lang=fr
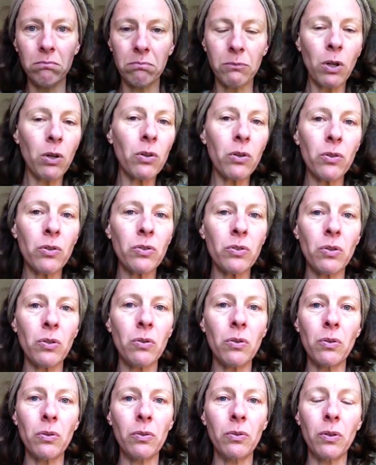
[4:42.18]
dans,
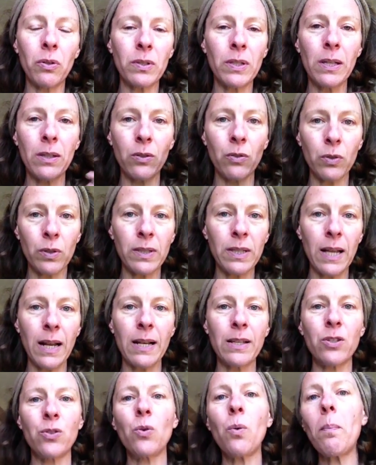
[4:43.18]
dans cette
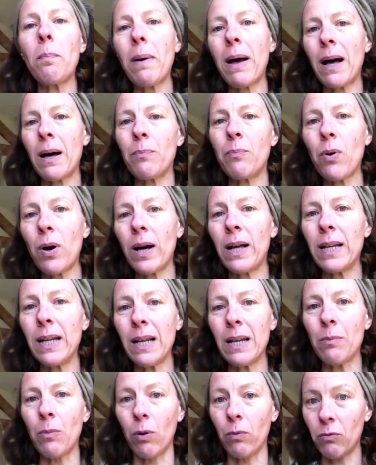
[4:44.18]
constellation par rapport à
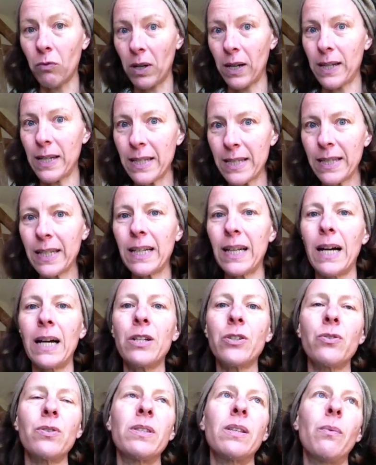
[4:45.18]
l'élément. Voilà les
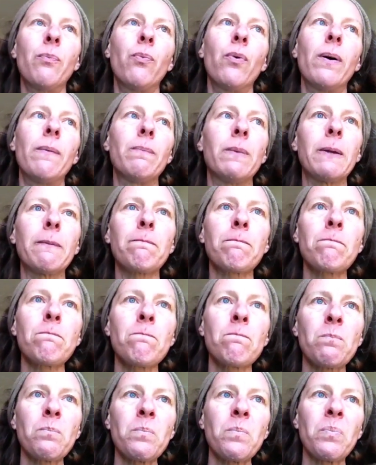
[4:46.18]
éclairages que ça peut amener.
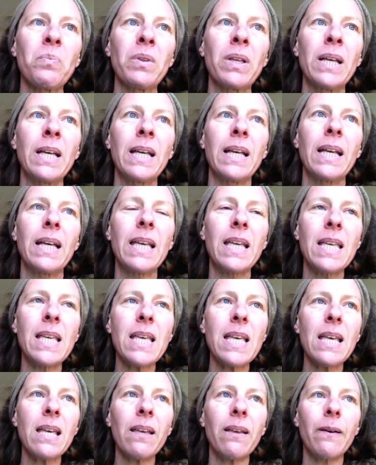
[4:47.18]

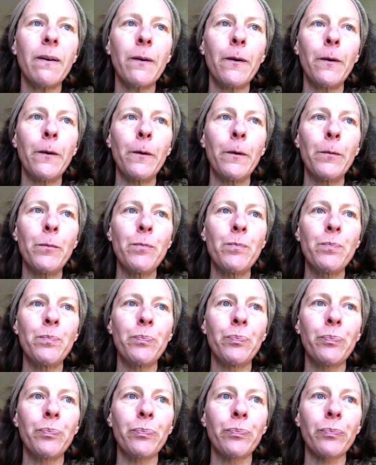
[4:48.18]
Et
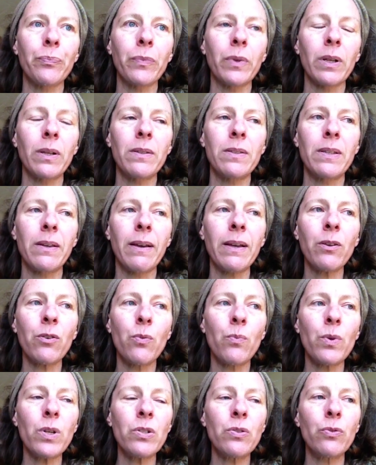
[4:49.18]
euh, c'est vrai
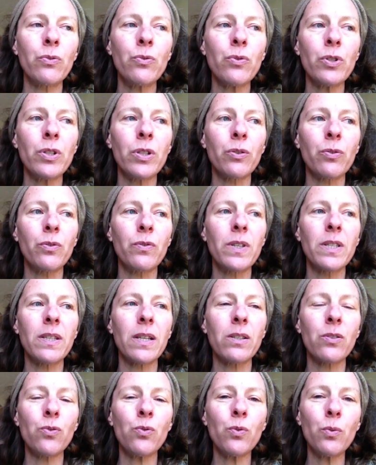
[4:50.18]
que moi, du coup, j'ai trouvé
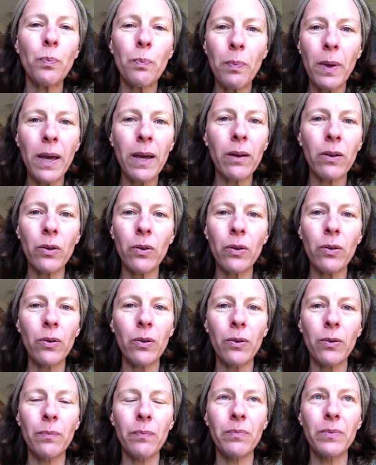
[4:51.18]
ça super
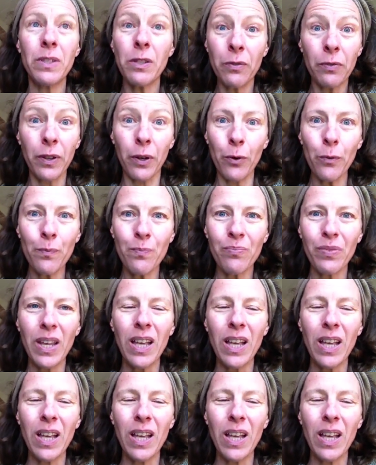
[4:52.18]
euh, différent